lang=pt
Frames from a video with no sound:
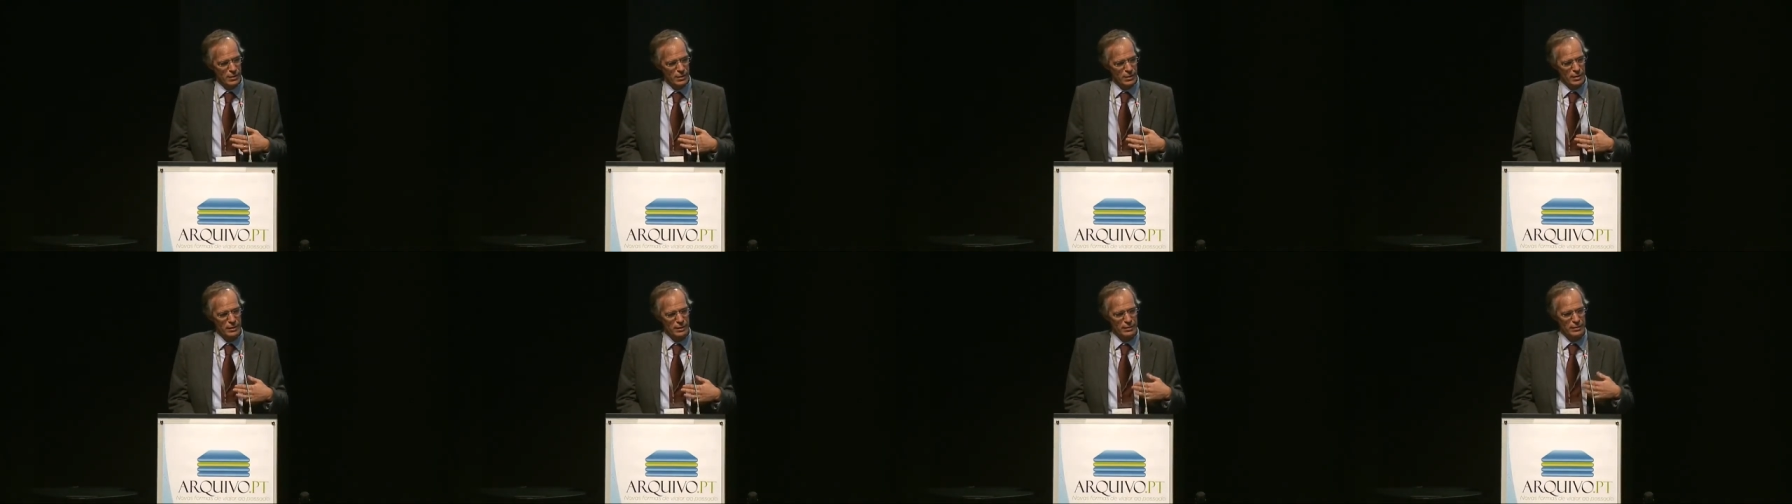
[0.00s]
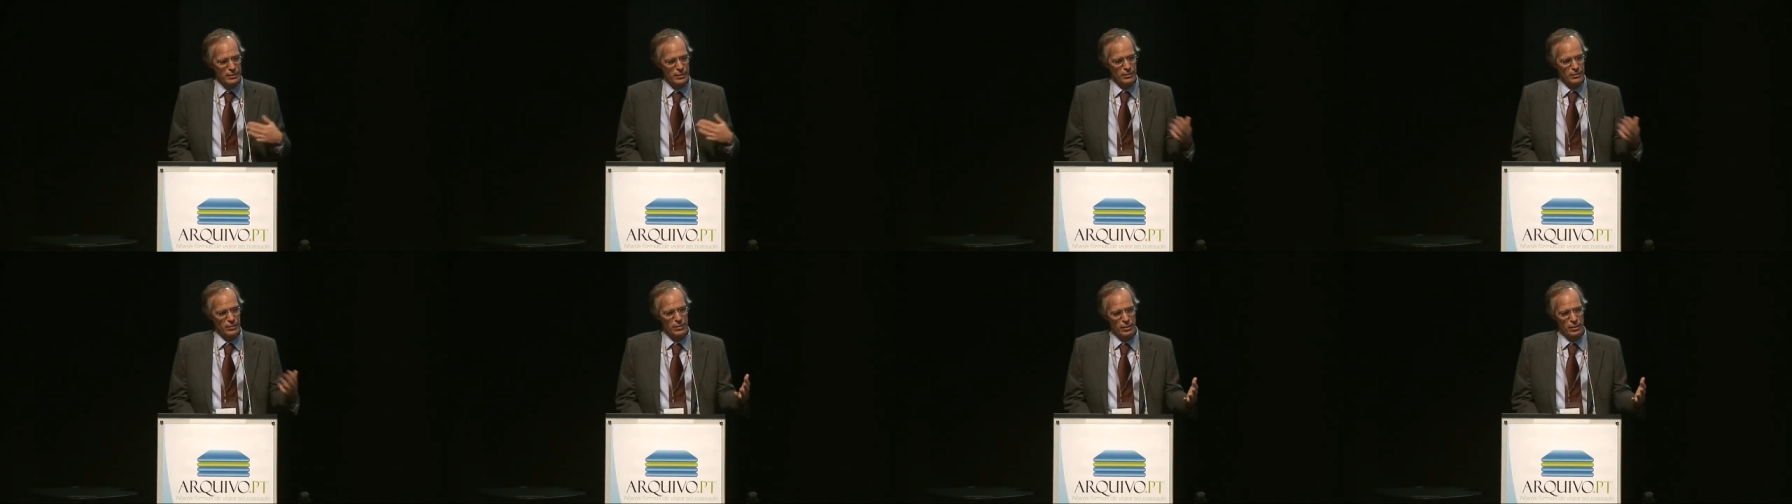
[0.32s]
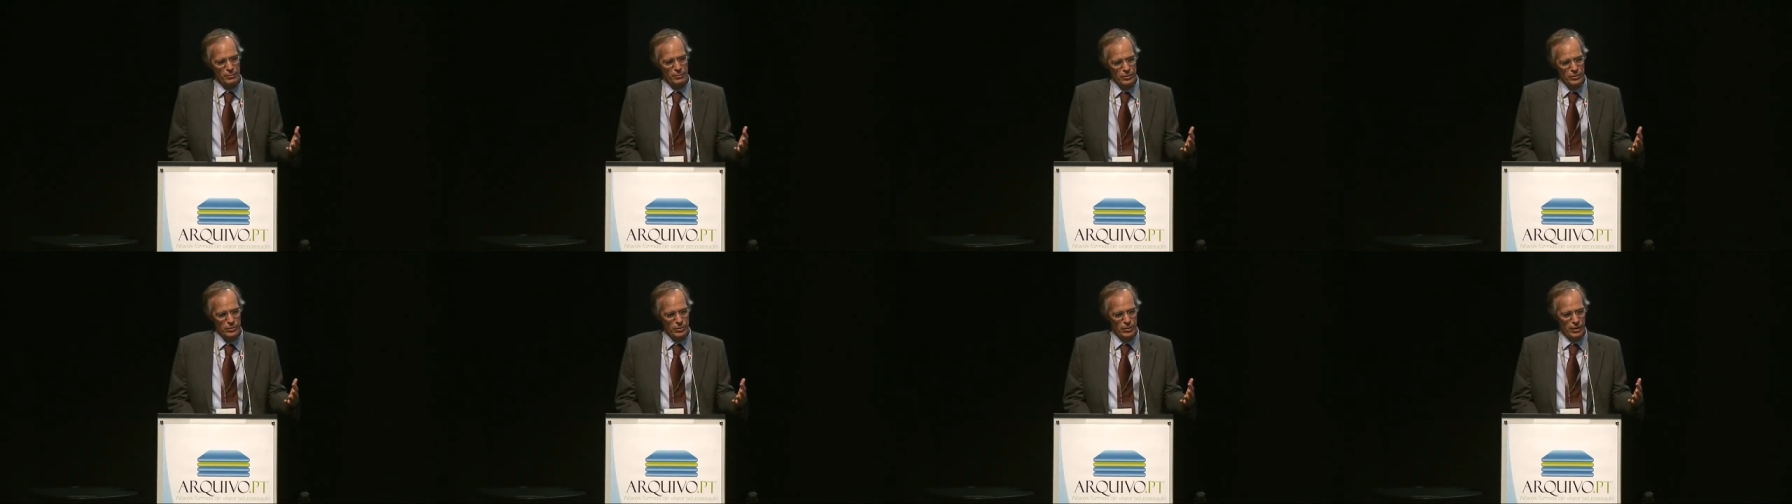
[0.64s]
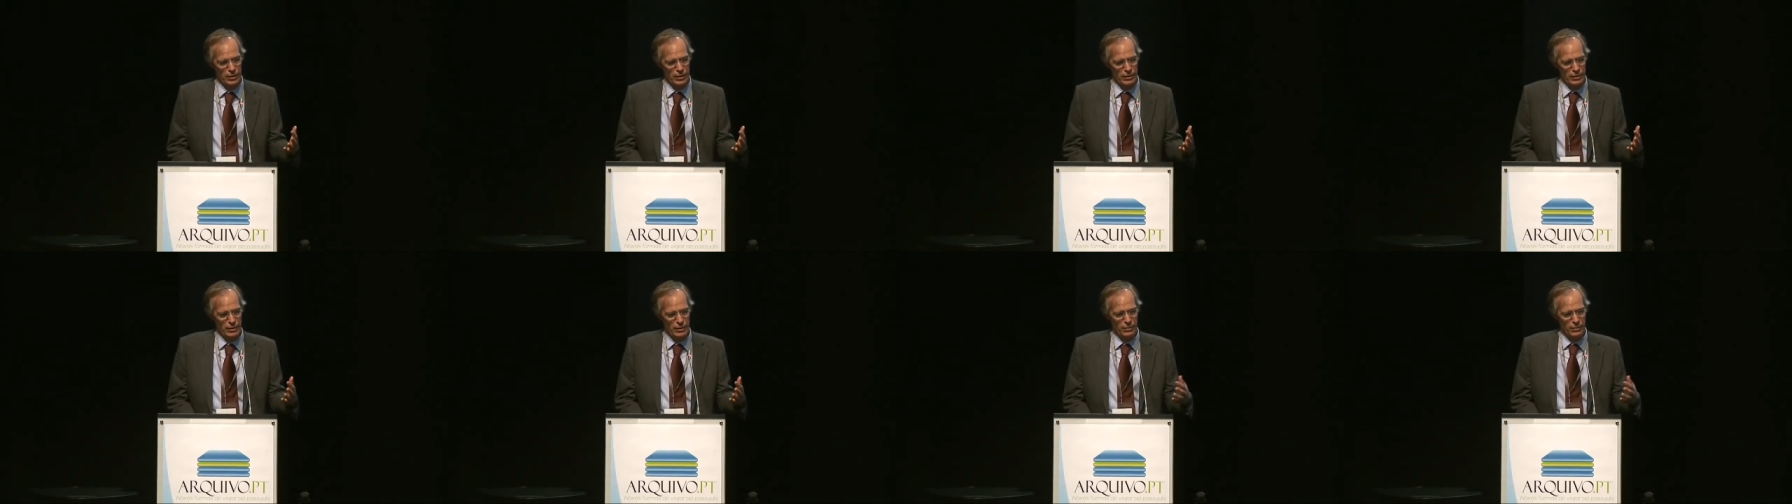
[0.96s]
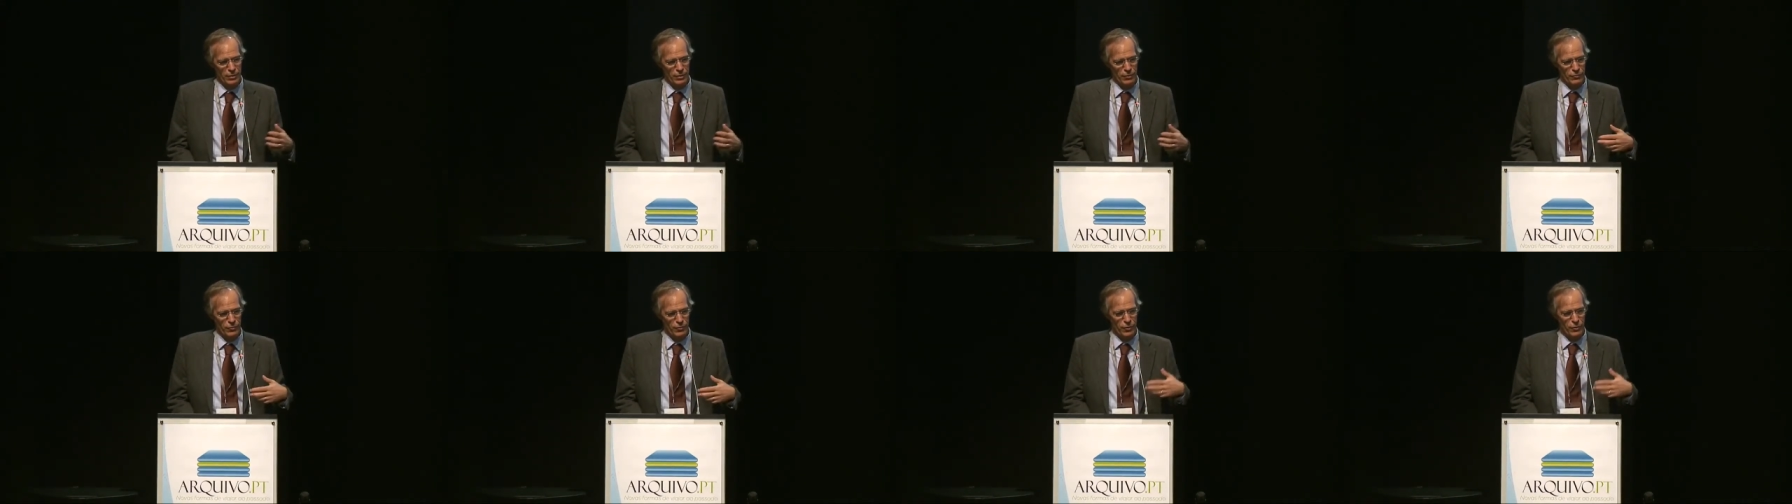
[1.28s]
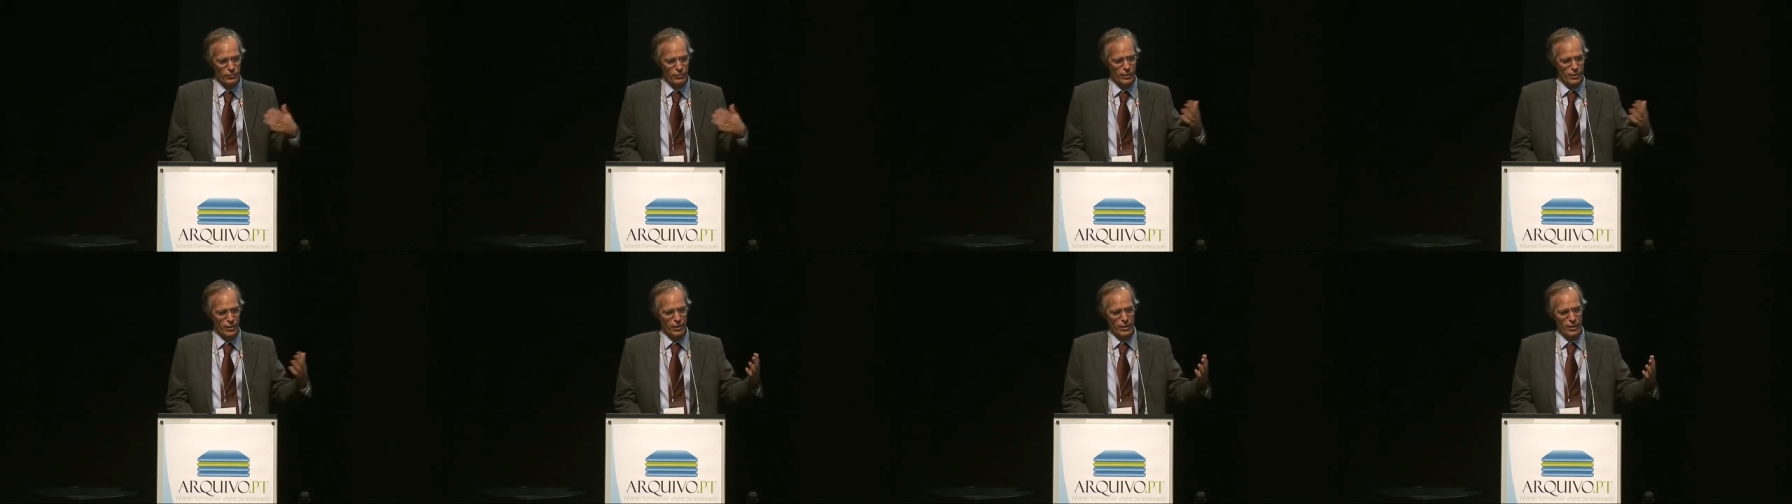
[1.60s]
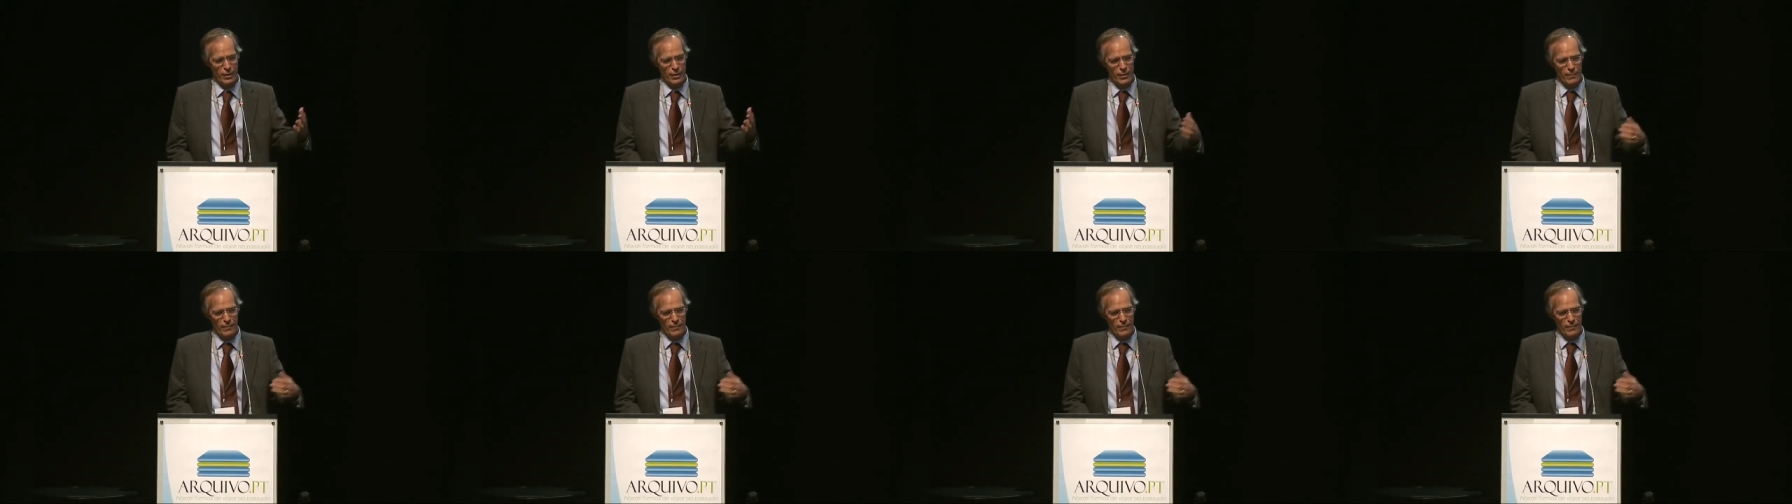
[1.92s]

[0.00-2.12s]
relação interpessoal que não envolva,